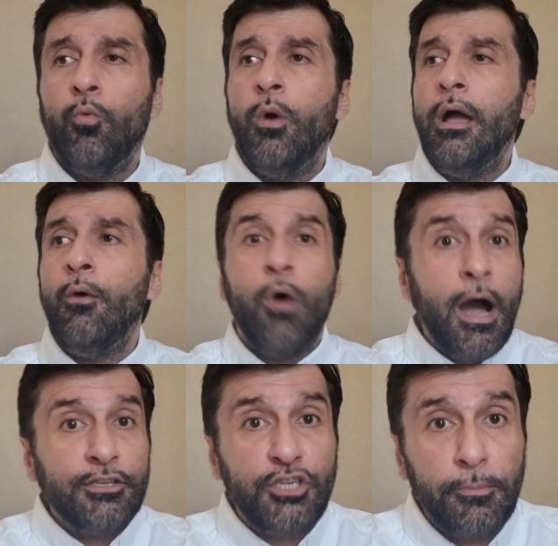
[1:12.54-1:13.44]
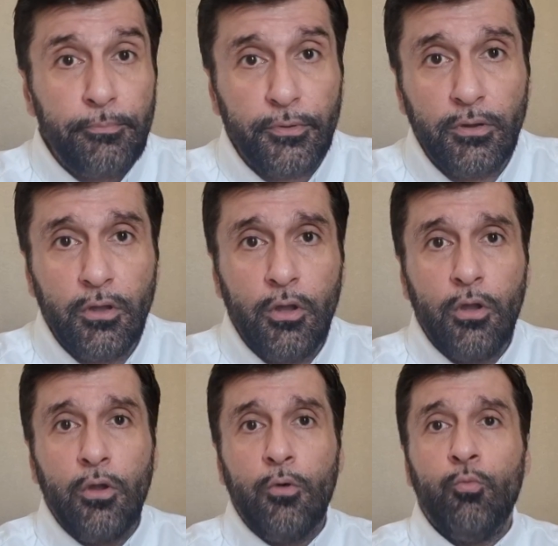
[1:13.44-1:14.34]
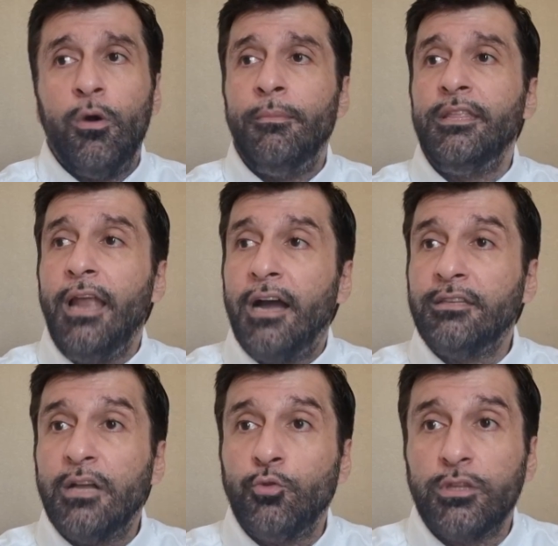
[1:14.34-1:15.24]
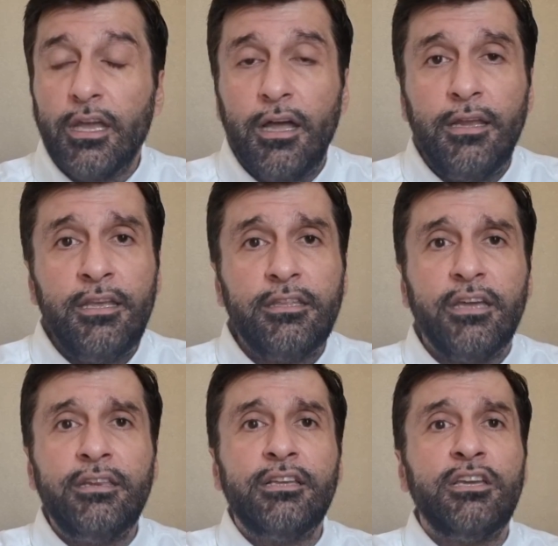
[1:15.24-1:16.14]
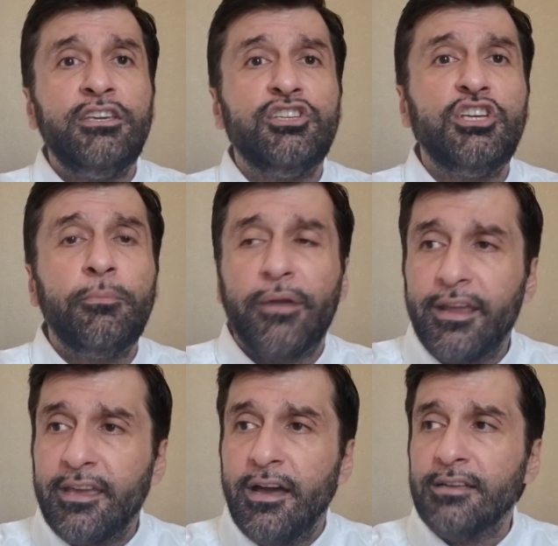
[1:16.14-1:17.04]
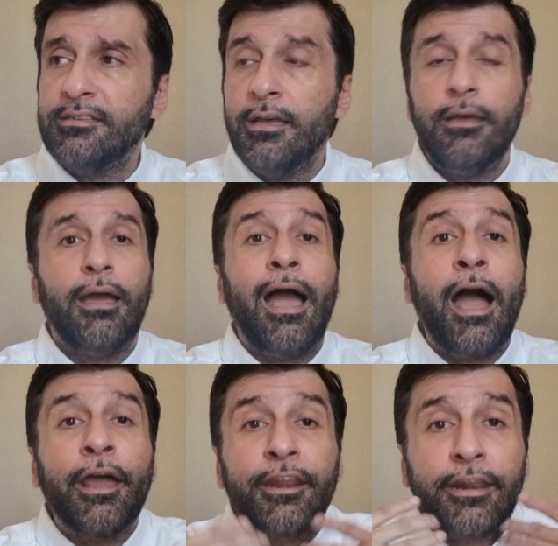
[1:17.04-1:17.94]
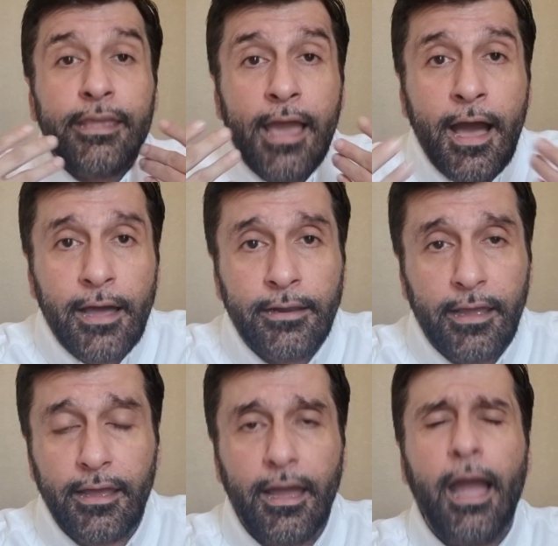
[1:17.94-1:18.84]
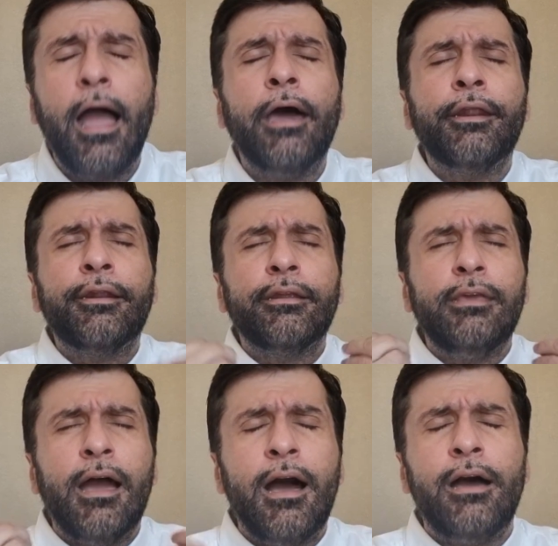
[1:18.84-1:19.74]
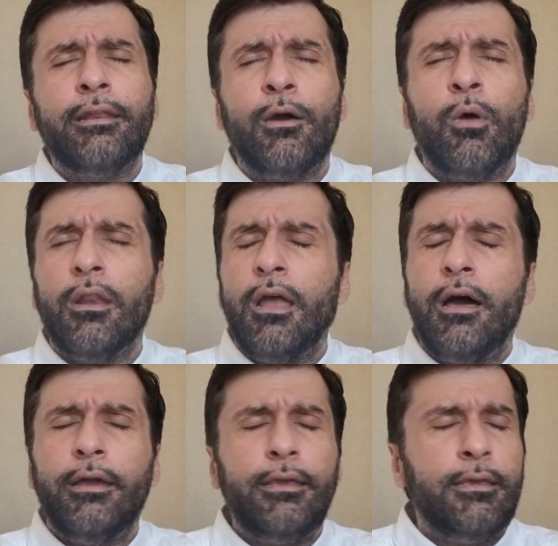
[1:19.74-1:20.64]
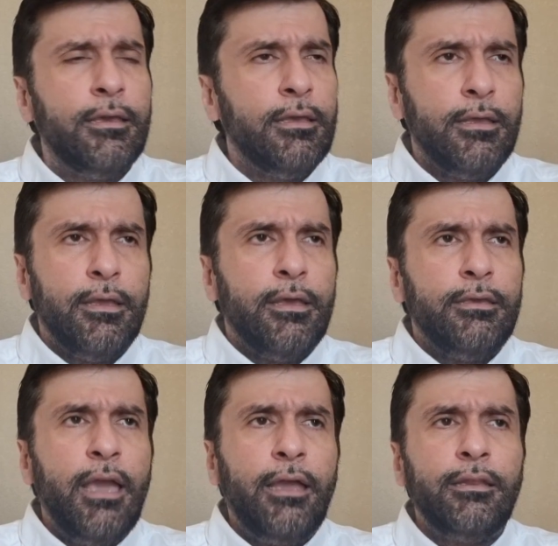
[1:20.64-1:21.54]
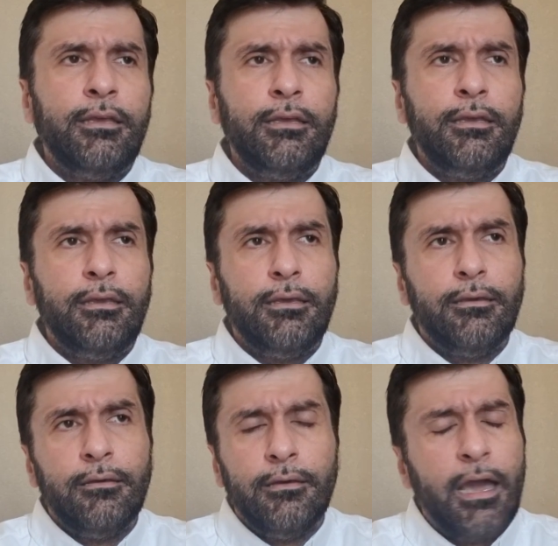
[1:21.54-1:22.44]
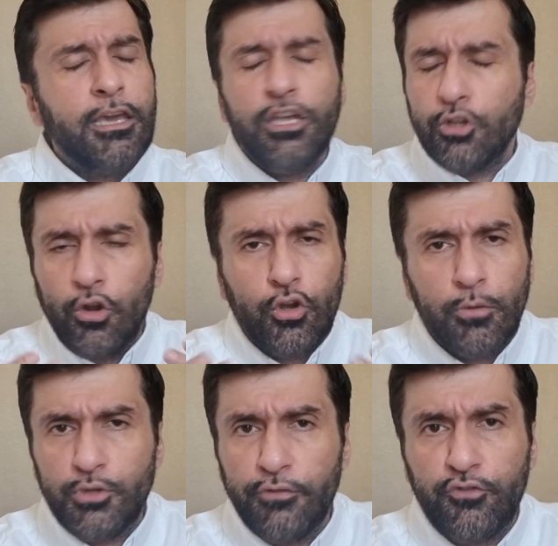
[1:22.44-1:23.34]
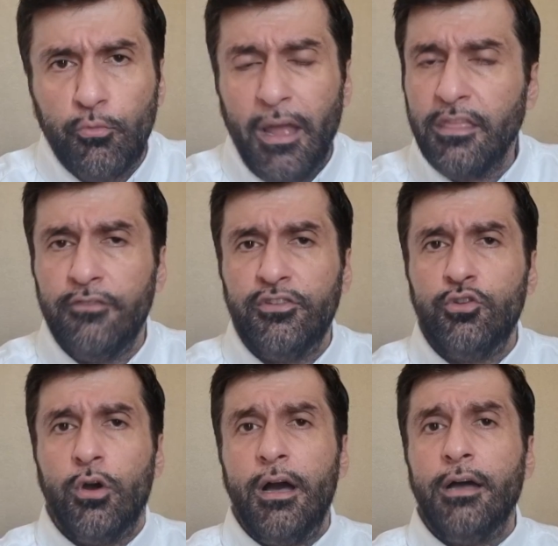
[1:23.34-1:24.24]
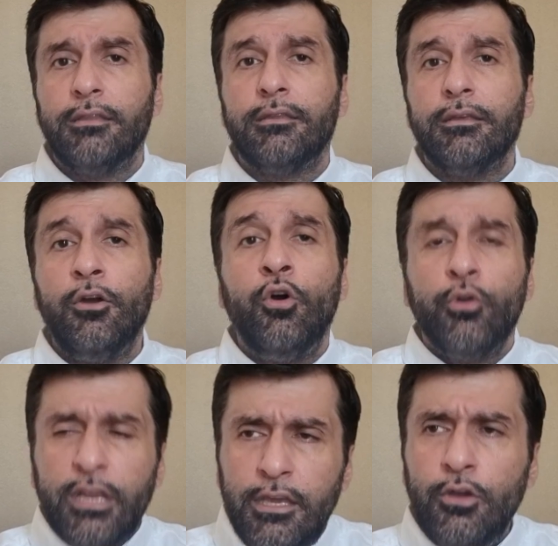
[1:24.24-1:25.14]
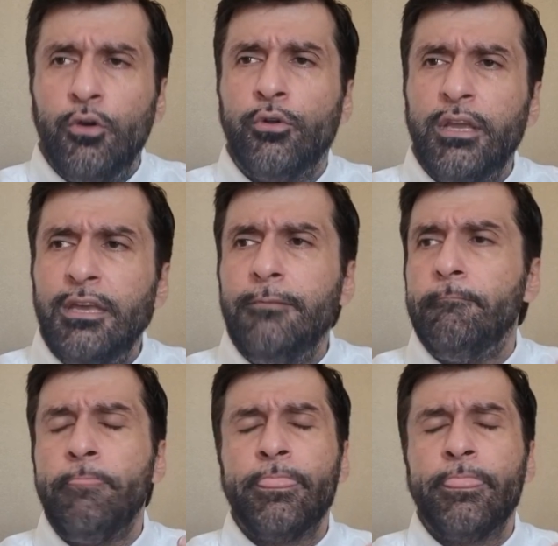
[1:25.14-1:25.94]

وواجب ومن العادات والتقاليد انه يجيب رقاصه عريانه عريانه والله يعني اكيد كلكم شفتوا بعض الفيديوهات عري عري